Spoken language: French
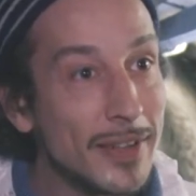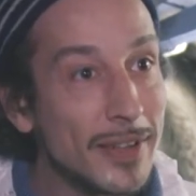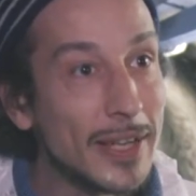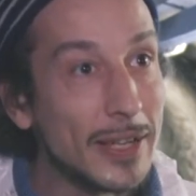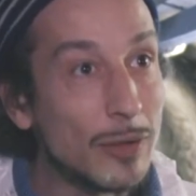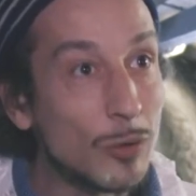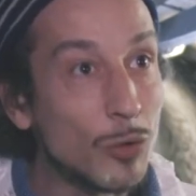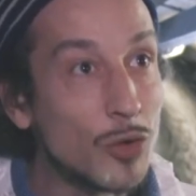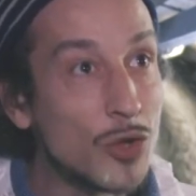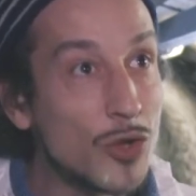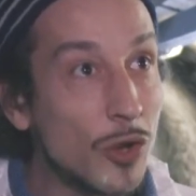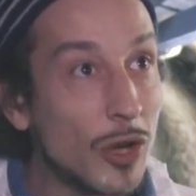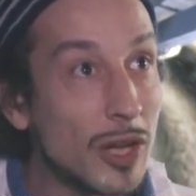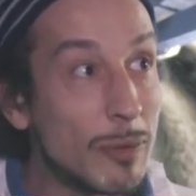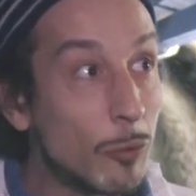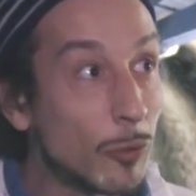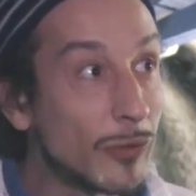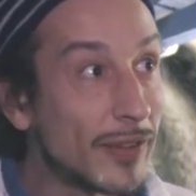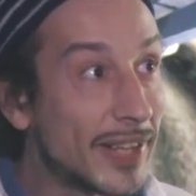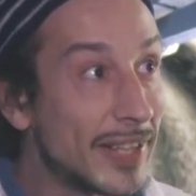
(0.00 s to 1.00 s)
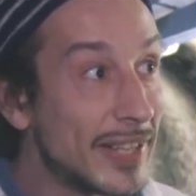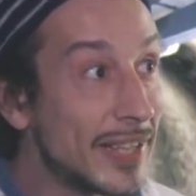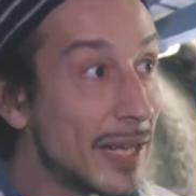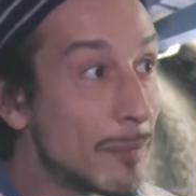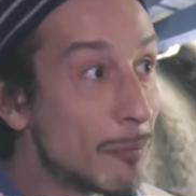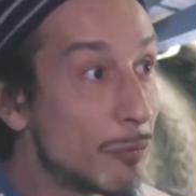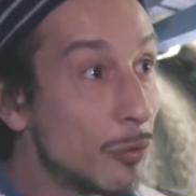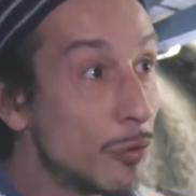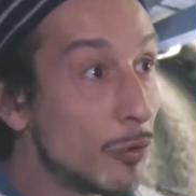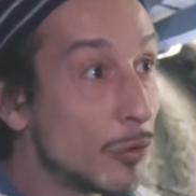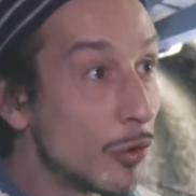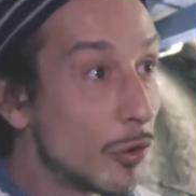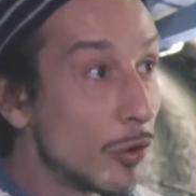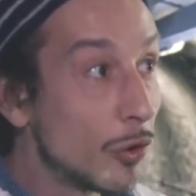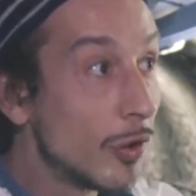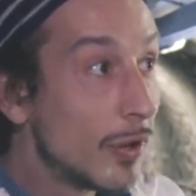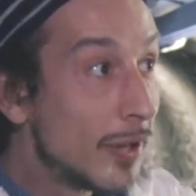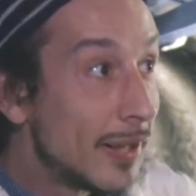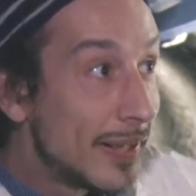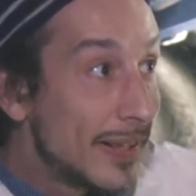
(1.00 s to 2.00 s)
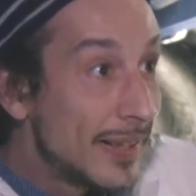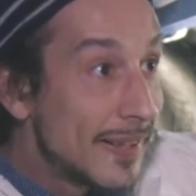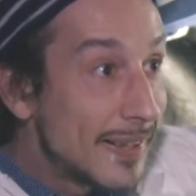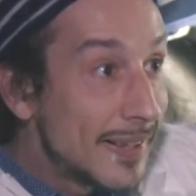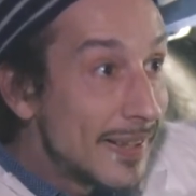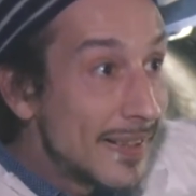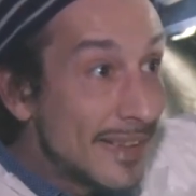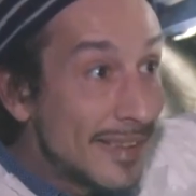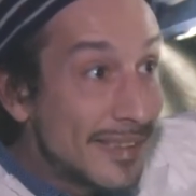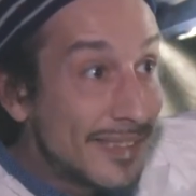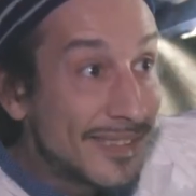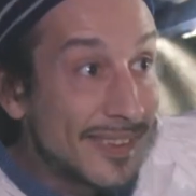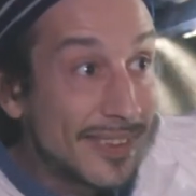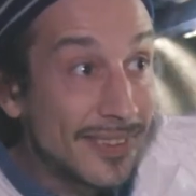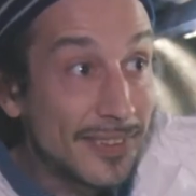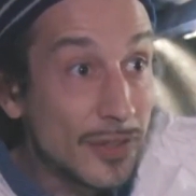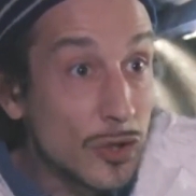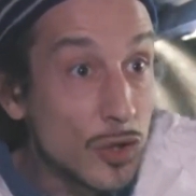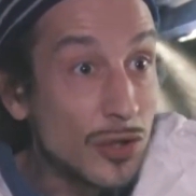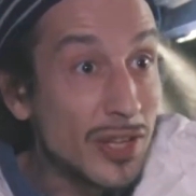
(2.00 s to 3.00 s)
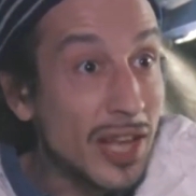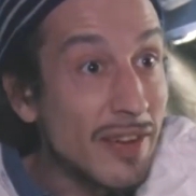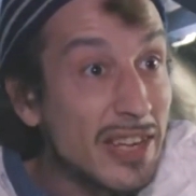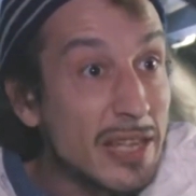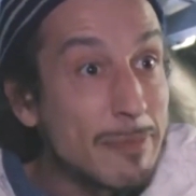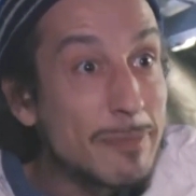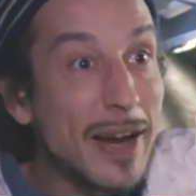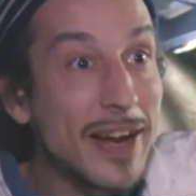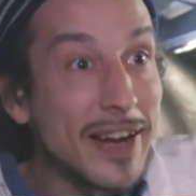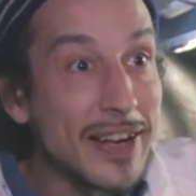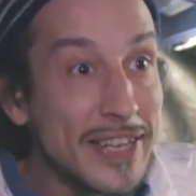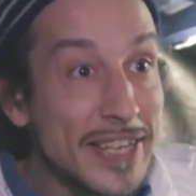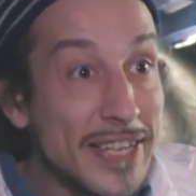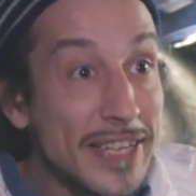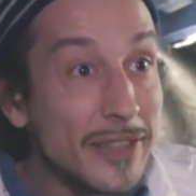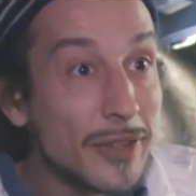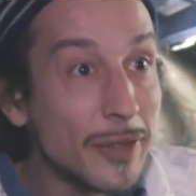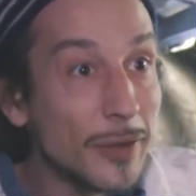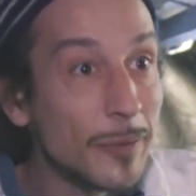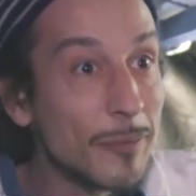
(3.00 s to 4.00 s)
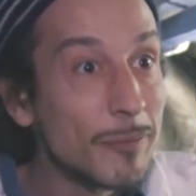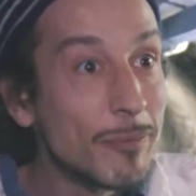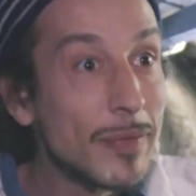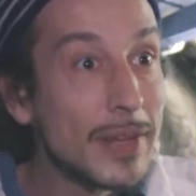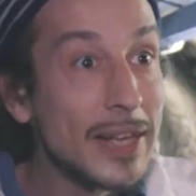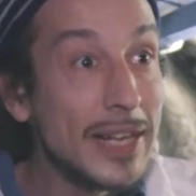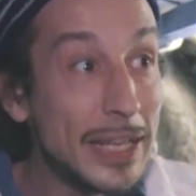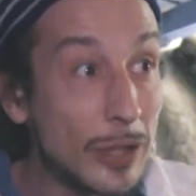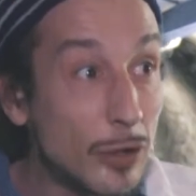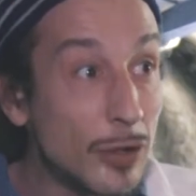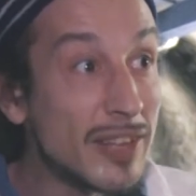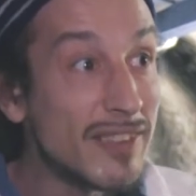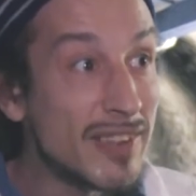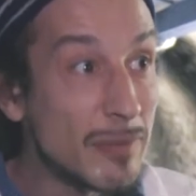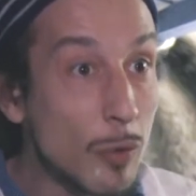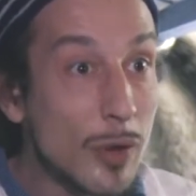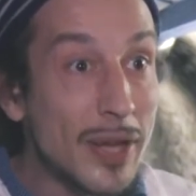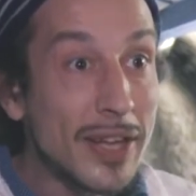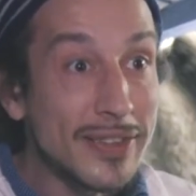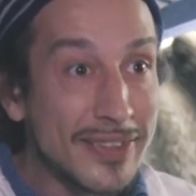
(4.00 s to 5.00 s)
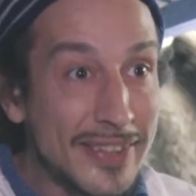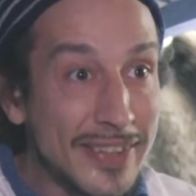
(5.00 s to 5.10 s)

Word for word: Et donc je leur ai montré un peu que je travaillais par ligne et qu'il y avait moyen de